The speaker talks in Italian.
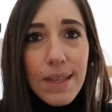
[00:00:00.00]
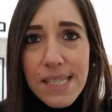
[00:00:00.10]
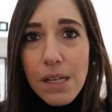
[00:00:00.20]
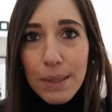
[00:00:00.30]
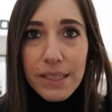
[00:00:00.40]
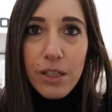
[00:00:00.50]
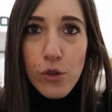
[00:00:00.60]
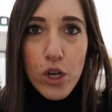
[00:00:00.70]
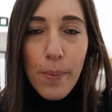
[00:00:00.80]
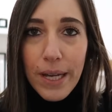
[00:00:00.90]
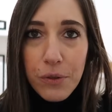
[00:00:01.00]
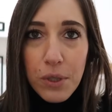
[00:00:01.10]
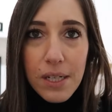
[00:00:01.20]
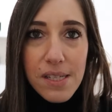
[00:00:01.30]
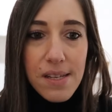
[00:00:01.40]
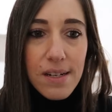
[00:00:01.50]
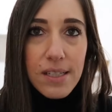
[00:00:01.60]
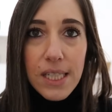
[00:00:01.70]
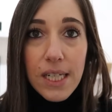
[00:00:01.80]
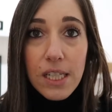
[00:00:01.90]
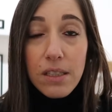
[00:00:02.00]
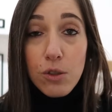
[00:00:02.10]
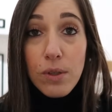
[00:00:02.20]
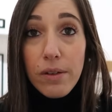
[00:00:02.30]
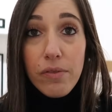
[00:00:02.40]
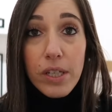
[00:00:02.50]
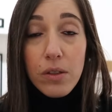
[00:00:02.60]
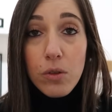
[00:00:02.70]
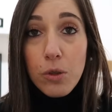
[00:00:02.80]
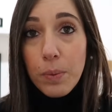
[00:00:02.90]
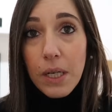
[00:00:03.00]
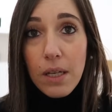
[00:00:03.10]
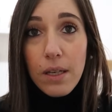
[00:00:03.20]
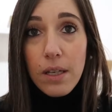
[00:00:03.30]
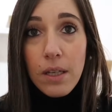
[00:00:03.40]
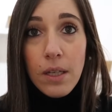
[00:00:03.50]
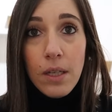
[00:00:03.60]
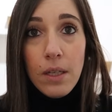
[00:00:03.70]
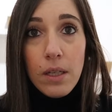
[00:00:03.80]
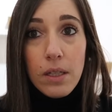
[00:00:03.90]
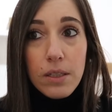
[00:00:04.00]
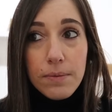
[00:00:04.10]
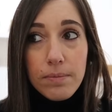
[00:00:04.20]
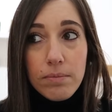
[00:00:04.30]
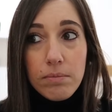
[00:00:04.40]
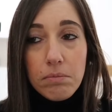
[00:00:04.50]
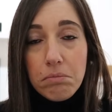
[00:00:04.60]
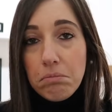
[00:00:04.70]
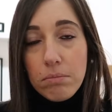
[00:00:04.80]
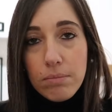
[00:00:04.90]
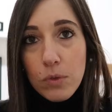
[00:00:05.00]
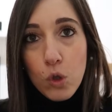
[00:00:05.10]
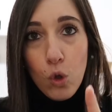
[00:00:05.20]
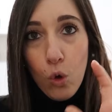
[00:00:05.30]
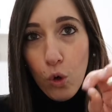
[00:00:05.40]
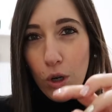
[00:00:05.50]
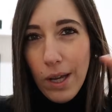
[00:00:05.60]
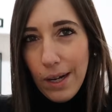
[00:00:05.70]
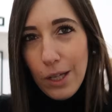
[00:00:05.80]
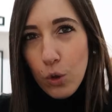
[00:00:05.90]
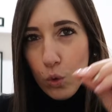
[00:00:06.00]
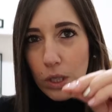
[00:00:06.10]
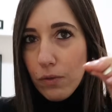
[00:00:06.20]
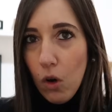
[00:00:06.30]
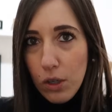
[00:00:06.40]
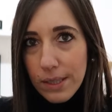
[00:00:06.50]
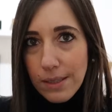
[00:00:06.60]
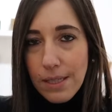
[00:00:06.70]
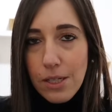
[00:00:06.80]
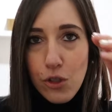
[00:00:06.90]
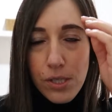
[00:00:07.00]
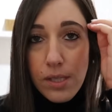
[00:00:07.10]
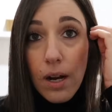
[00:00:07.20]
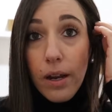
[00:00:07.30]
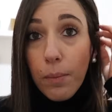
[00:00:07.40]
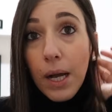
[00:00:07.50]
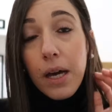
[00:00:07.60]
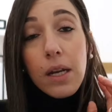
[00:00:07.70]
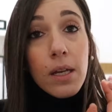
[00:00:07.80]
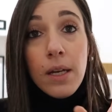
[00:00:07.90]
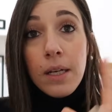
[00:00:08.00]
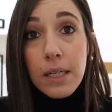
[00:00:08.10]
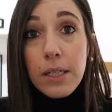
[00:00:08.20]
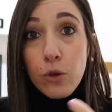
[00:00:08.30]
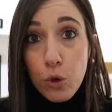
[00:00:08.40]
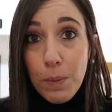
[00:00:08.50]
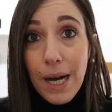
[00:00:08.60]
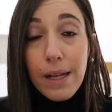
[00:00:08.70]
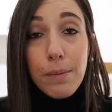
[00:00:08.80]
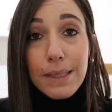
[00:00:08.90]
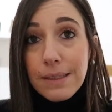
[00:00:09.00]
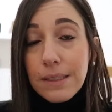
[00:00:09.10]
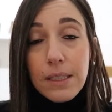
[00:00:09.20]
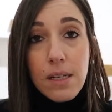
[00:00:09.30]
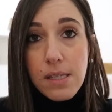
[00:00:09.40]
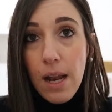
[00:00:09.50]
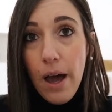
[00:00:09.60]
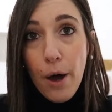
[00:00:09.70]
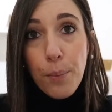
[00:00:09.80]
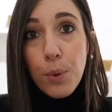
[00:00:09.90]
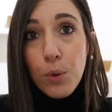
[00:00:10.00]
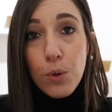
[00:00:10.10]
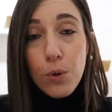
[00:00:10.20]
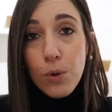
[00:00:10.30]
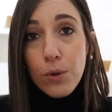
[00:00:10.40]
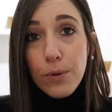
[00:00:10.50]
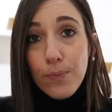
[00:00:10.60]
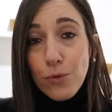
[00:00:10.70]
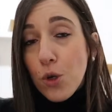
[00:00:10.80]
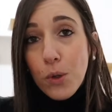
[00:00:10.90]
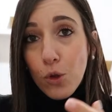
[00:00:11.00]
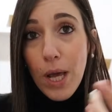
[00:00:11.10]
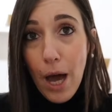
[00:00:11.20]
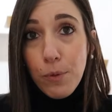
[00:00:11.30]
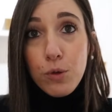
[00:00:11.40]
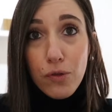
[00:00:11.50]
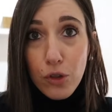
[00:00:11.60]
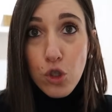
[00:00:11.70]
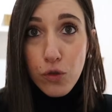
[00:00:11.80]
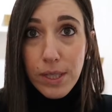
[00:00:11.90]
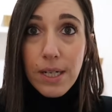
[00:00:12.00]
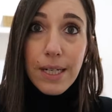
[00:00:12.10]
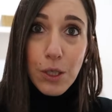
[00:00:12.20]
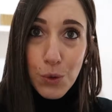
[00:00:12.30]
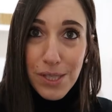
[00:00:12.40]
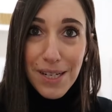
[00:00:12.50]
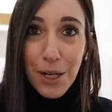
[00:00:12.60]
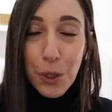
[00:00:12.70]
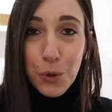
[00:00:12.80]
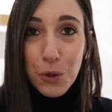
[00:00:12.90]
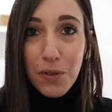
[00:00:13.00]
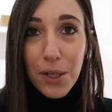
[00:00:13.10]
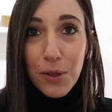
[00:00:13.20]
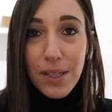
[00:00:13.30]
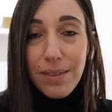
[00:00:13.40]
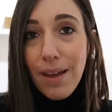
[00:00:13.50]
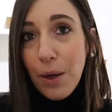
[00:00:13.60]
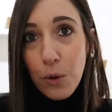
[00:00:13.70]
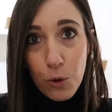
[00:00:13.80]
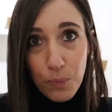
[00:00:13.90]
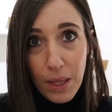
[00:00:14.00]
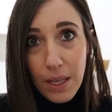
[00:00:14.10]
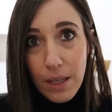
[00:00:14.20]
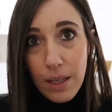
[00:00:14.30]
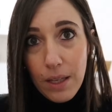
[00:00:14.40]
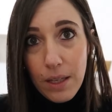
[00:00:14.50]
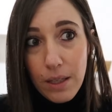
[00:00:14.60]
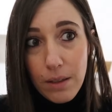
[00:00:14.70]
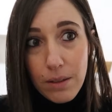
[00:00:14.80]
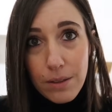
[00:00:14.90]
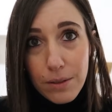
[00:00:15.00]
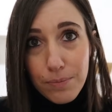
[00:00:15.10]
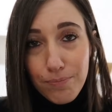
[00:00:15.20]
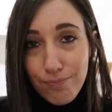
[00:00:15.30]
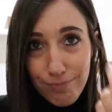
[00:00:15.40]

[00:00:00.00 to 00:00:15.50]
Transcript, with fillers: Stamattina ho già aperto le caselline del calendario dell'avvento perché ehm, non credo ogni volta di registrare, magari eh, domani mattina se la apro, ehm, cioè quando le apro vi faccio vedere le cosine che ho trovato all'interno e ehm,